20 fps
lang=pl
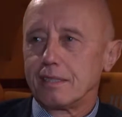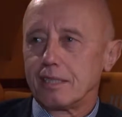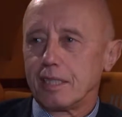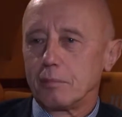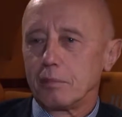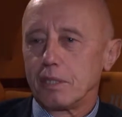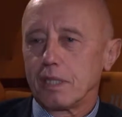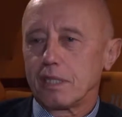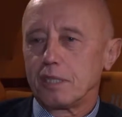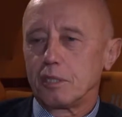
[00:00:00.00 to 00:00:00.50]
trzeba
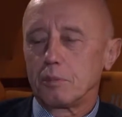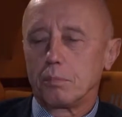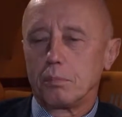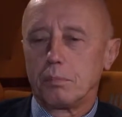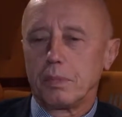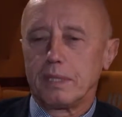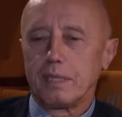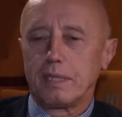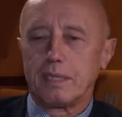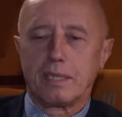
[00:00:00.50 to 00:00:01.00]
by jakieś
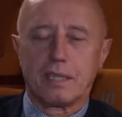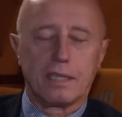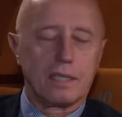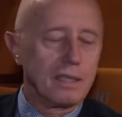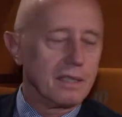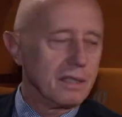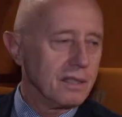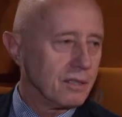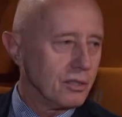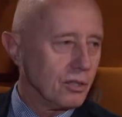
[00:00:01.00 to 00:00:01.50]
badania
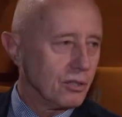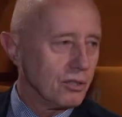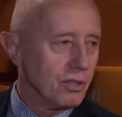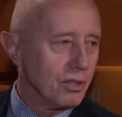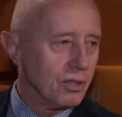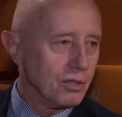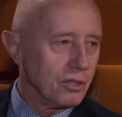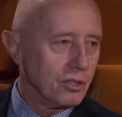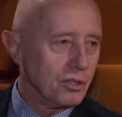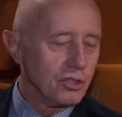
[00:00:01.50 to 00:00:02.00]
e,
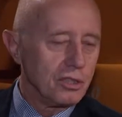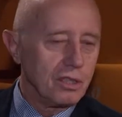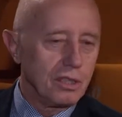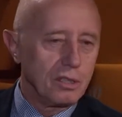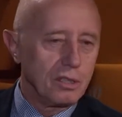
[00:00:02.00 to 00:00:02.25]
socjologiczne